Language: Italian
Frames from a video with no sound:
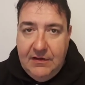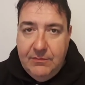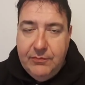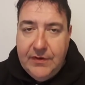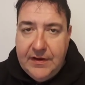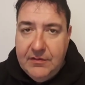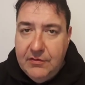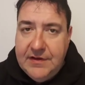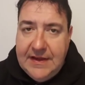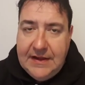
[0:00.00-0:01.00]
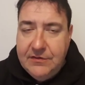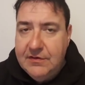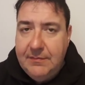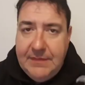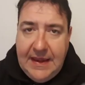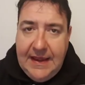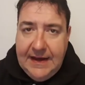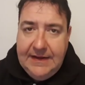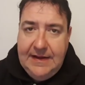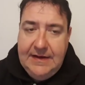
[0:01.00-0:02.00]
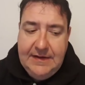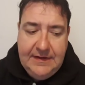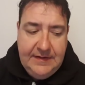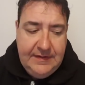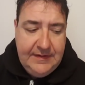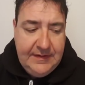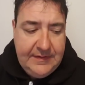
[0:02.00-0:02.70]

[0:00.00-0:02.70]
oppure ogni tanto cambiare dal eh,